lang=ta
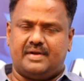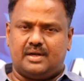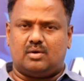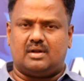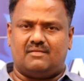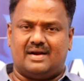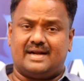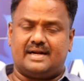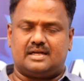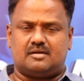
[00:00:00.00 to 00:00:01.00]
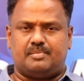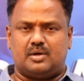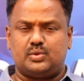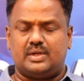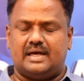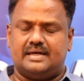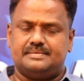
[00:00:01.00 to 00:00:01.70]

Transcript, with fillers: வீட்டோட வடகிழக்கு பகுதியில்